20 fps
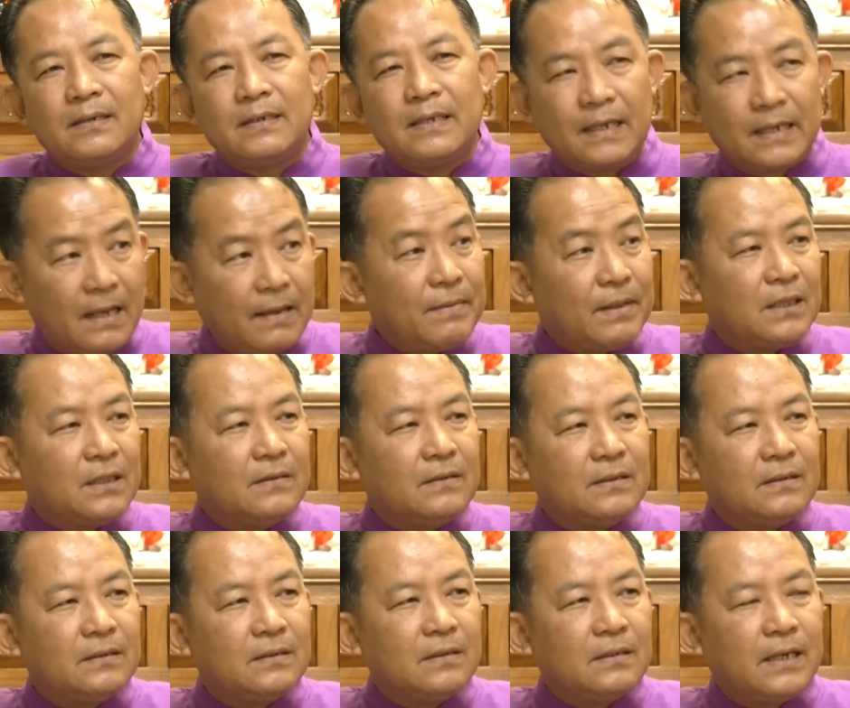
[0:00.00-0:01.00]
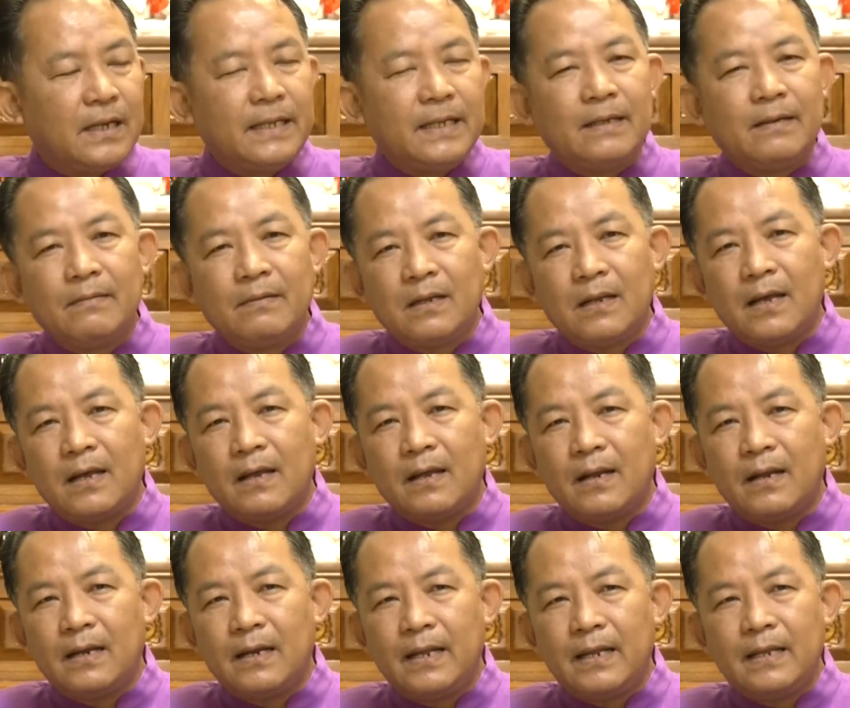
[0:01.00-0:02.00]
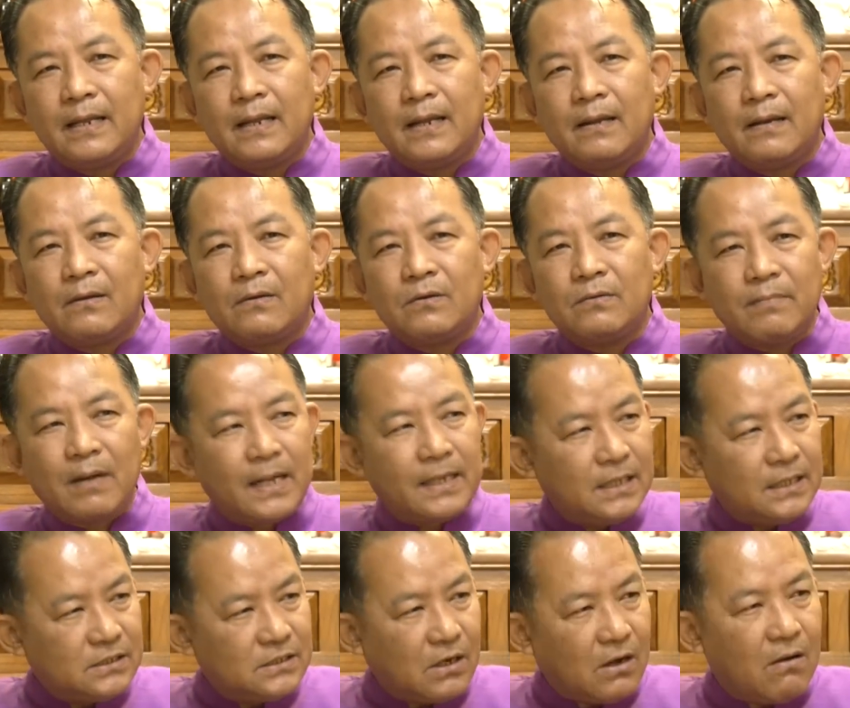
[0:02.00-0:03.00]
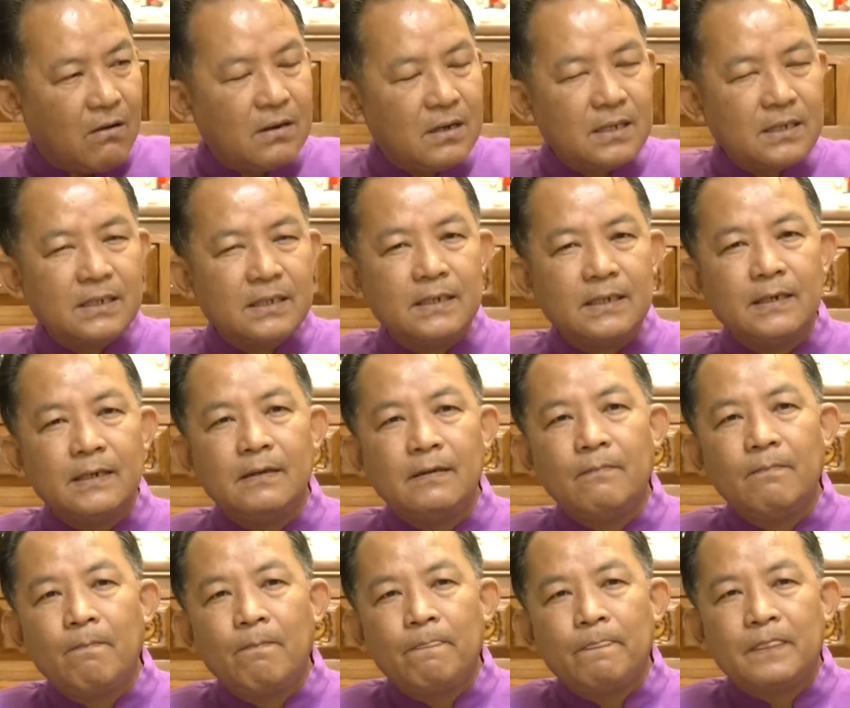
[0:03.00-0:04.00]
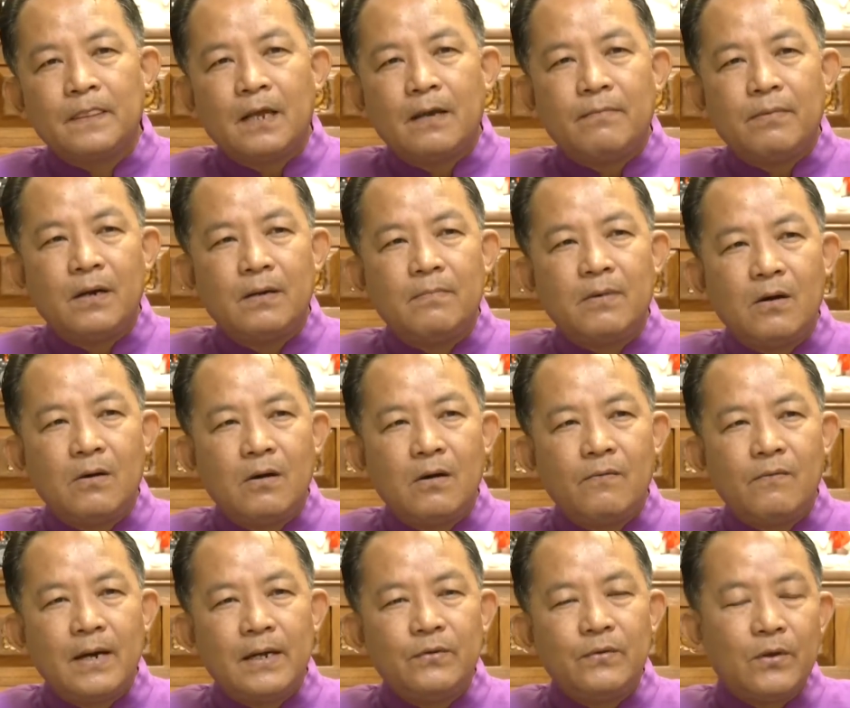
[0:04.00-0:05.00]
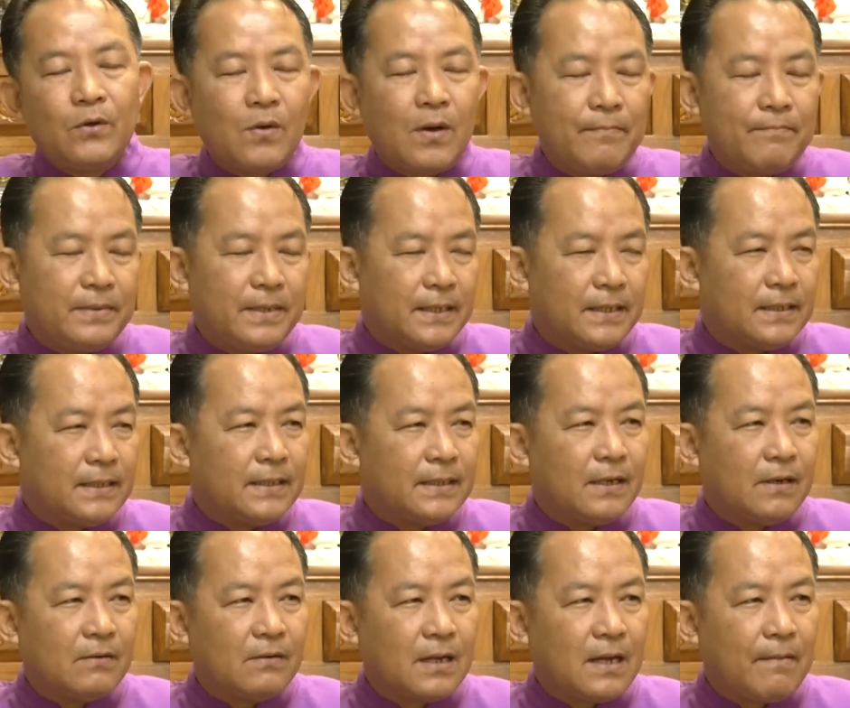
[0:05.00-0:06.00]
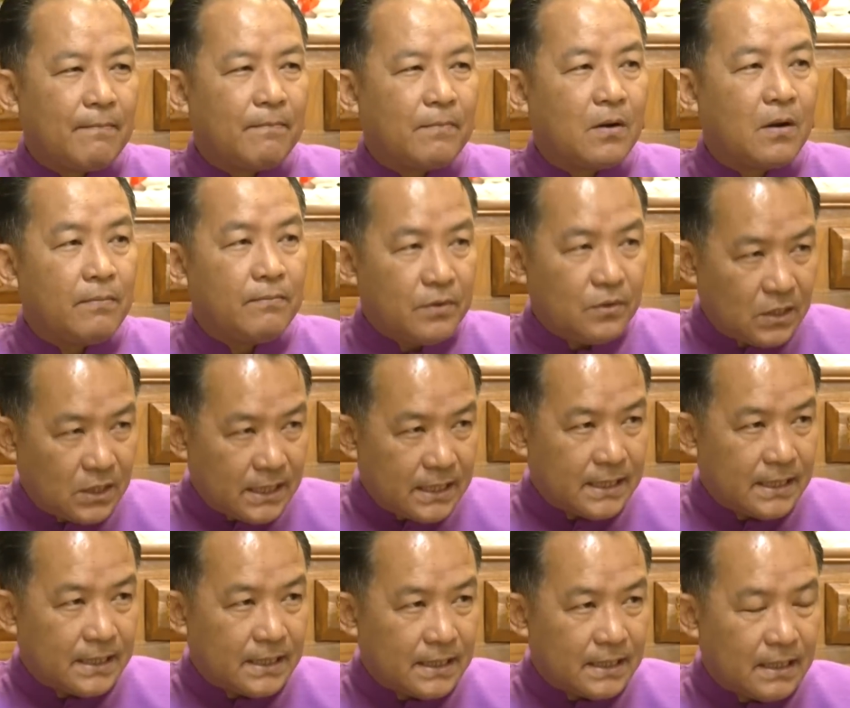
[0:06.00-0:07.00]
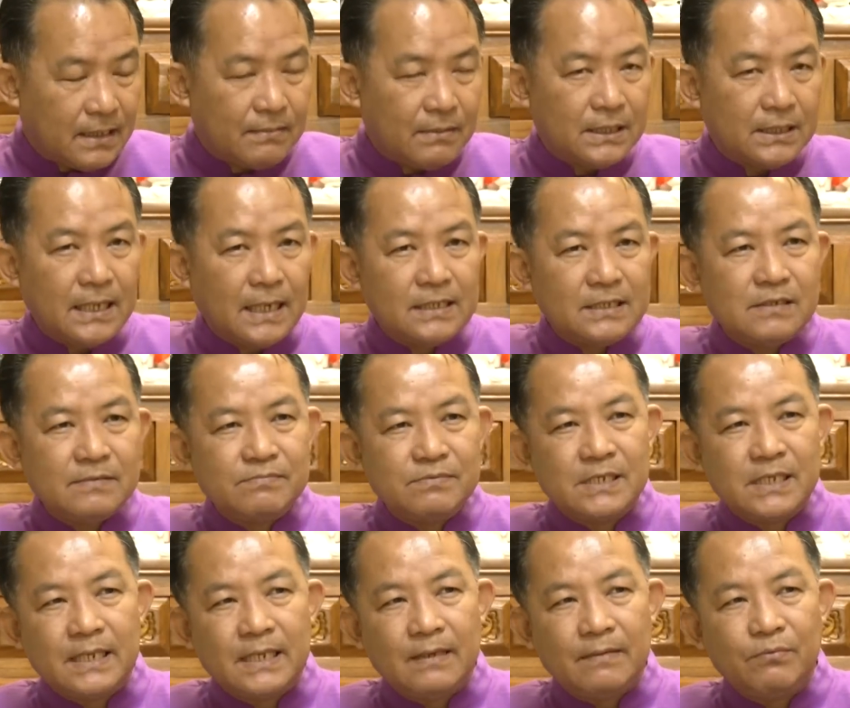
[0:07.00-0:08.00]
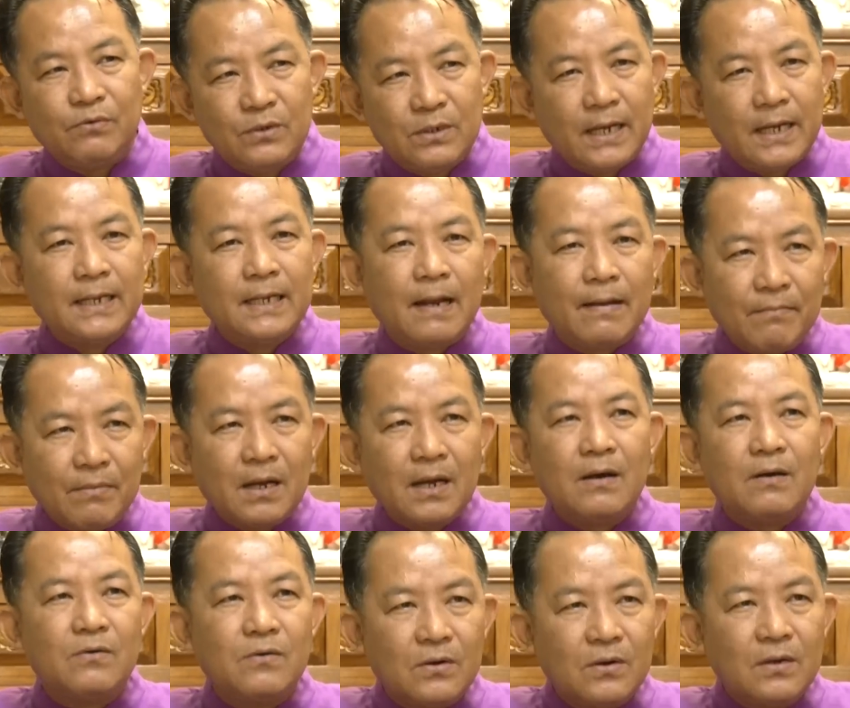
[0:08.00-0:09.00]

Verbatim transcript: อย่างนี้เป็นต้น และและกฎหมายที่สองก็คือ พรบว่าด้วยความผิดเกี่ยวกับคอมพิวเตอร์ ในมาตรา 14 ผู้ใดนำเข้า